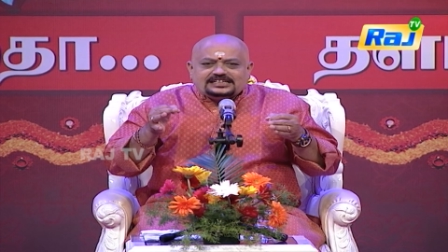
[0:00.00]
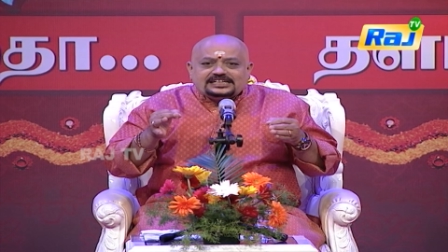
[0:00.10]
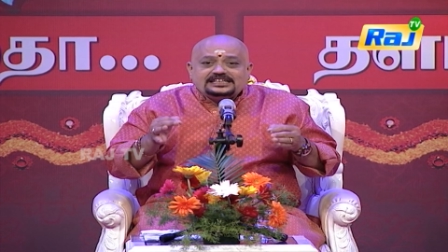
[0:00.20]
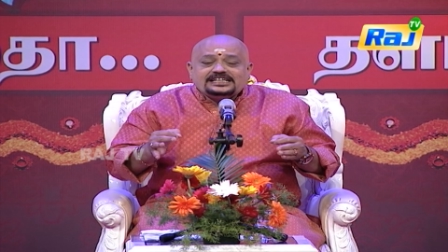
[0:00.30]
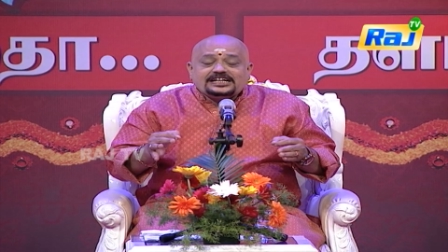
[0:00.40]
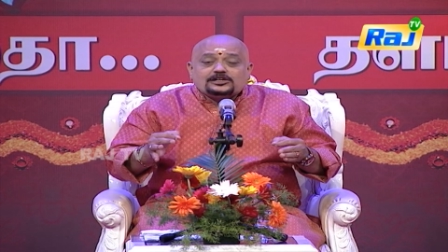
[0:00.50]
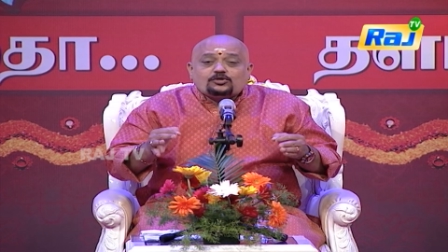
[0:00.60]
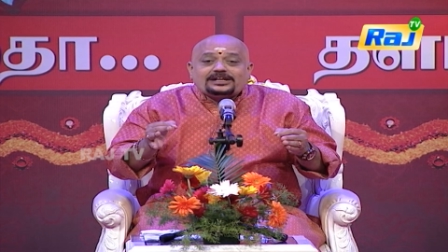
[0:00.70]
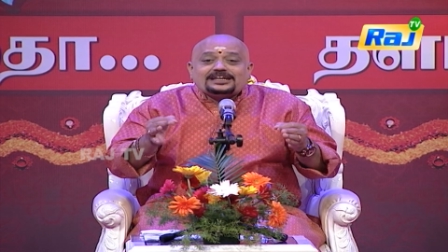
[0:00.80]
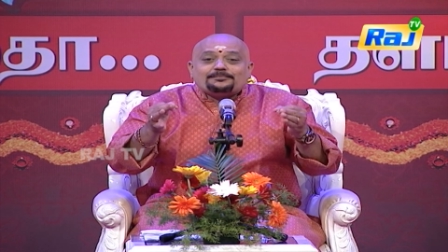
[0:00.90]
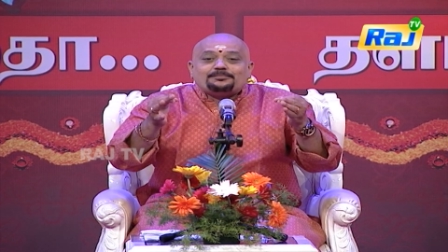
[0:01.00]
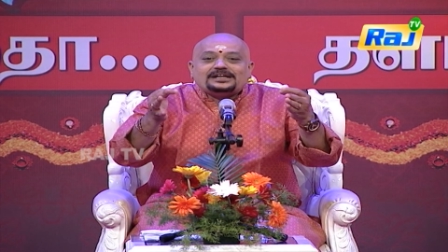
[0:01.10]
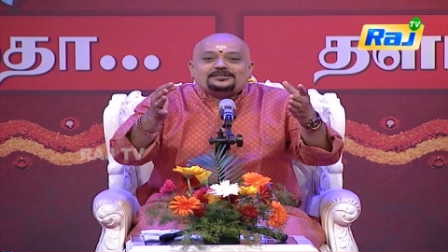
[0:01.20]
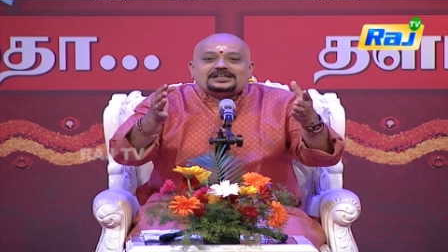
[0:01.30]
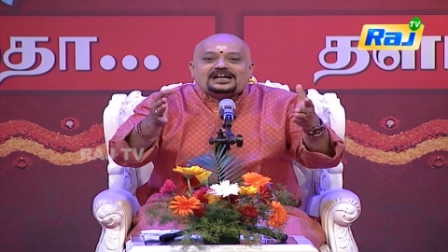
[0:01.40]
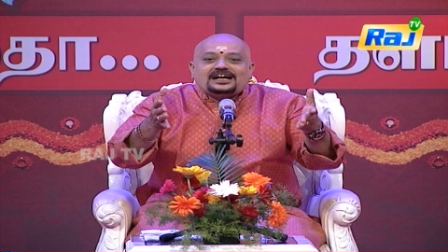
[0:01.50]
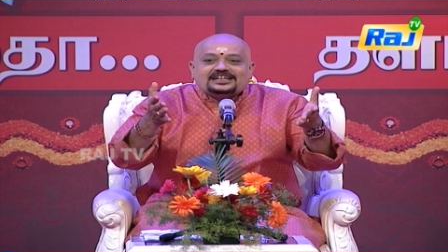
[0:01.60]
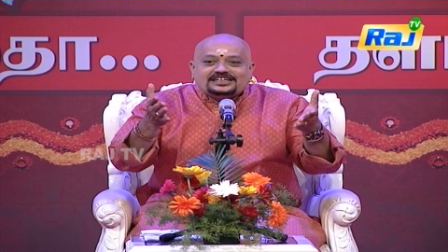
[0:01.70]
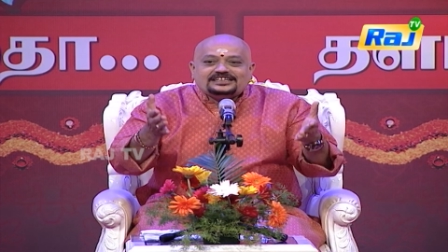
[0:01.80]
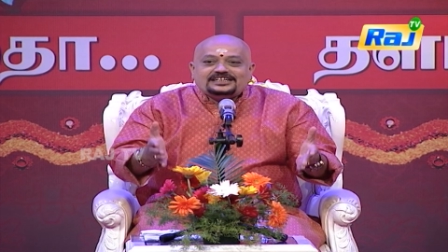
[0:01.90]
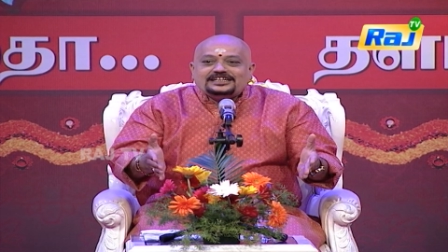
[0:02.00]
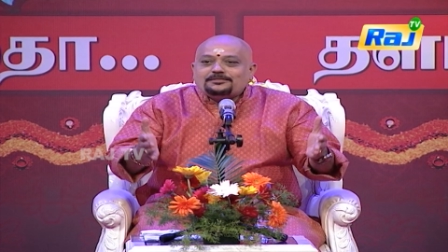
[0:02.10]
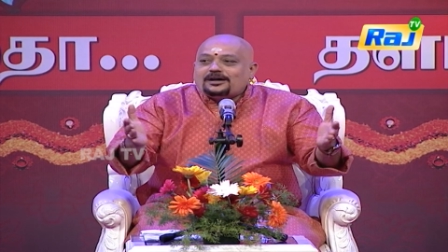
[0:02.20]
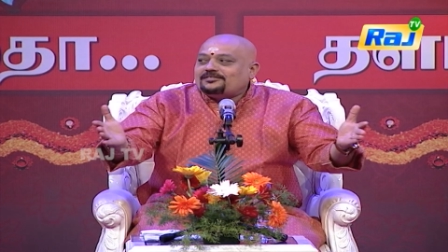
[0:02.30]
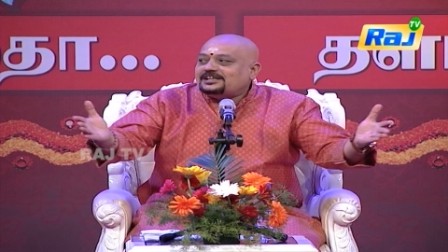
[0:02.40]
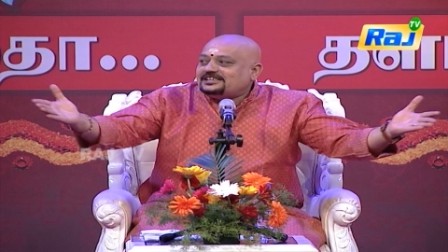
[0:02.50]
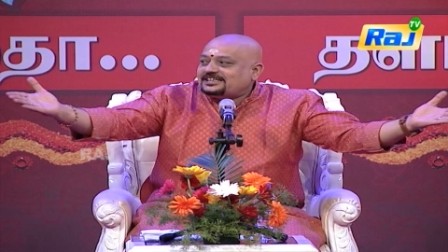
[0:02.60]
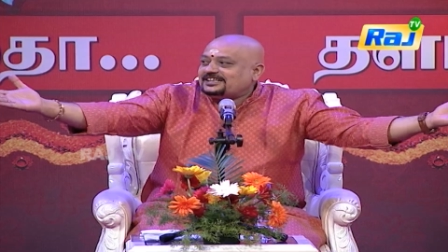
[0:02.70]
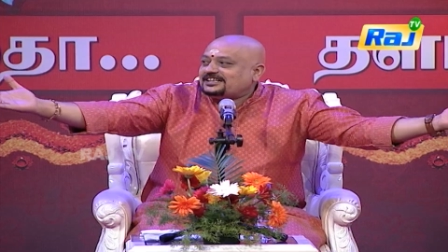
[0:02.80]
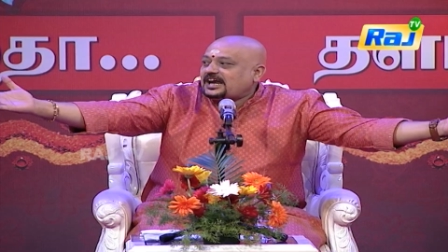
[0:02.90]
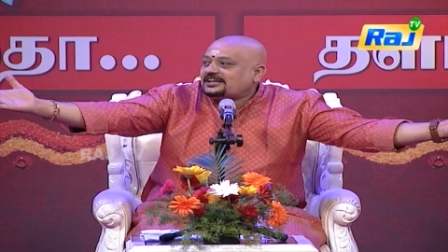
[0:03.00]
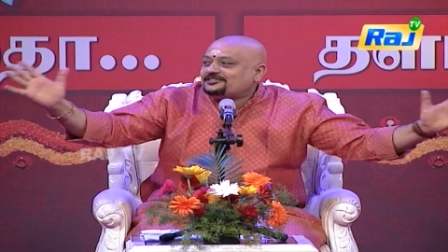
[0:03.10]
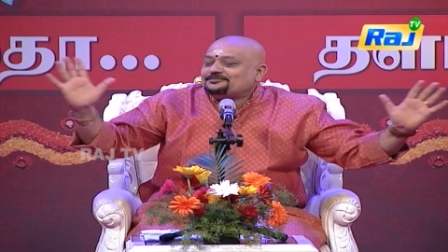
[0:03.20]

இந்தியர்களுடைய பெருவிழா இந்த தீபாவளி திருநாள்